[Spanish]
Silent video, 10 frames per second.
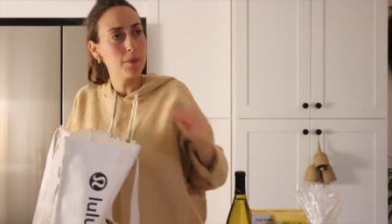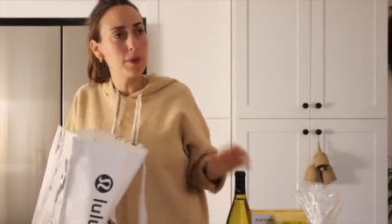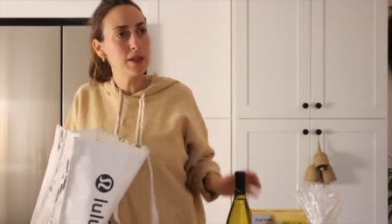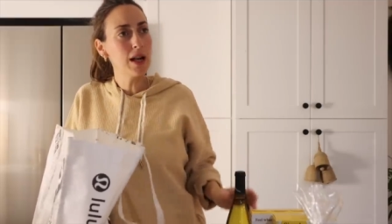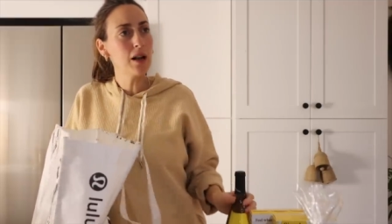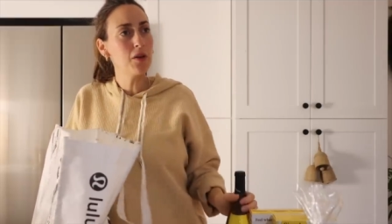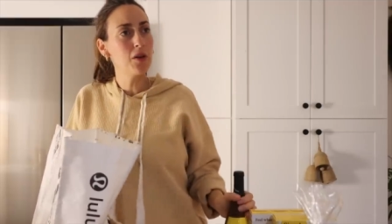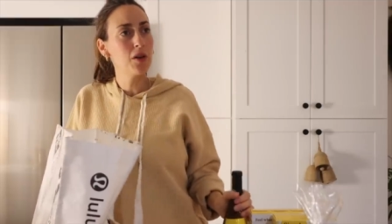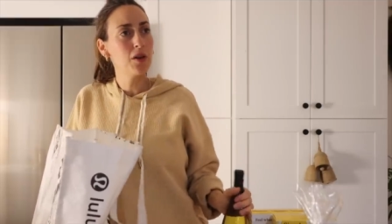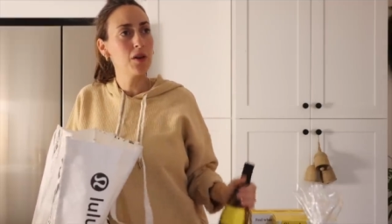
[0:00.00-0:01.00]
¿Es en
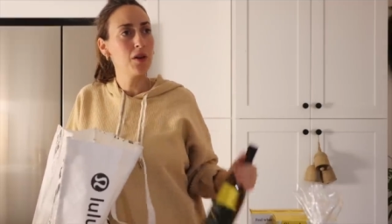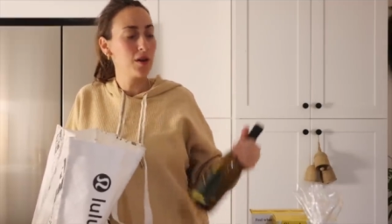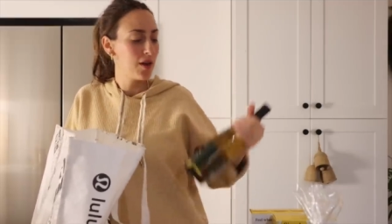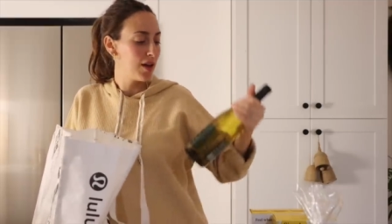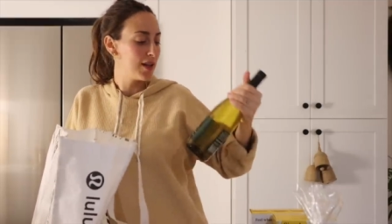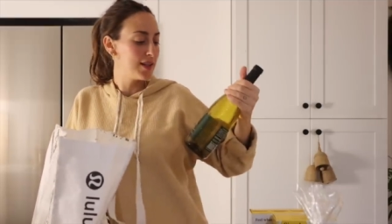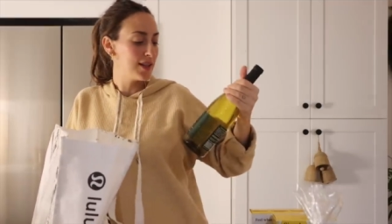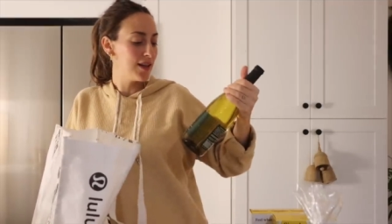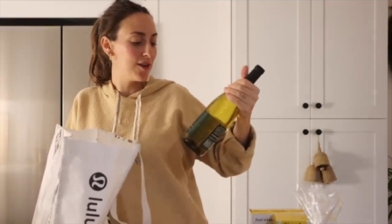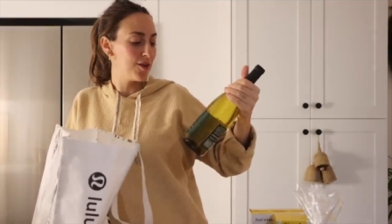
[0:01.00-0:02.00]
alcohol? ¿En
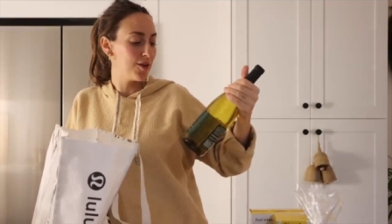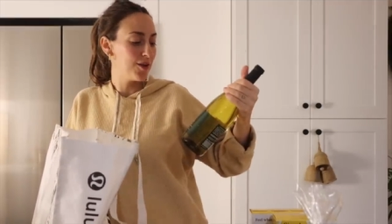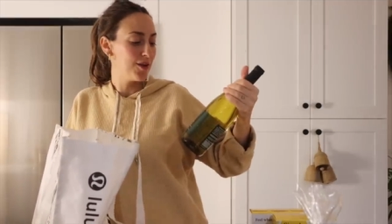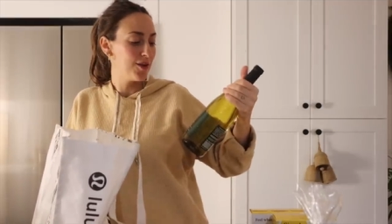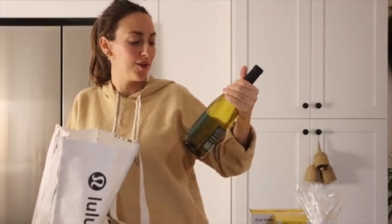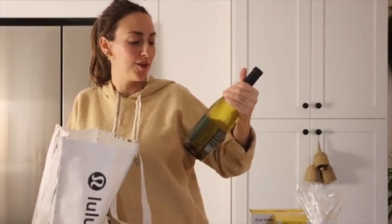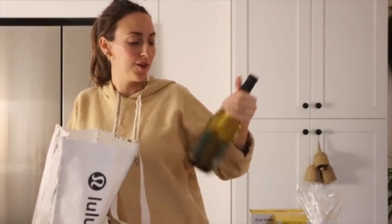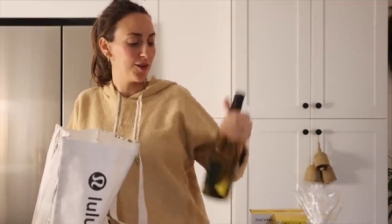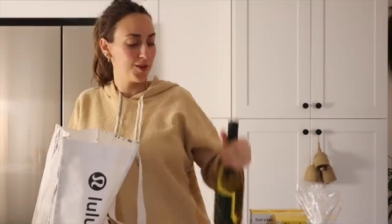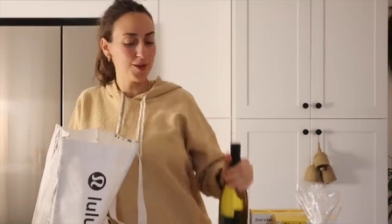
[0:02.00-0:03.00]
serio?
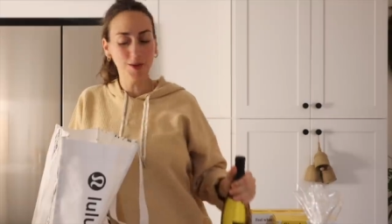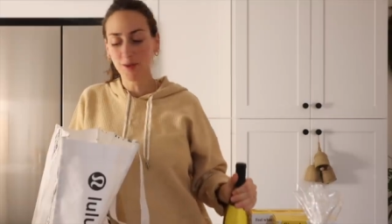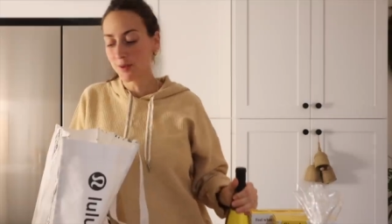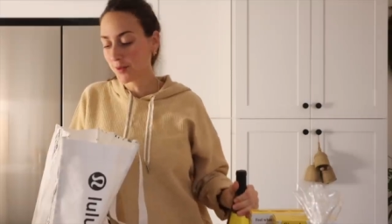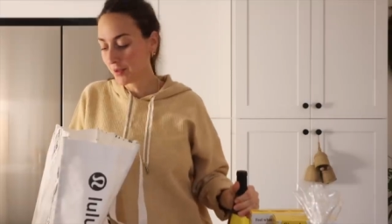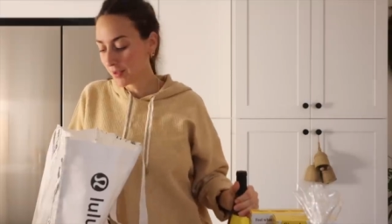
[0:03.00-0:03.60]
Oh.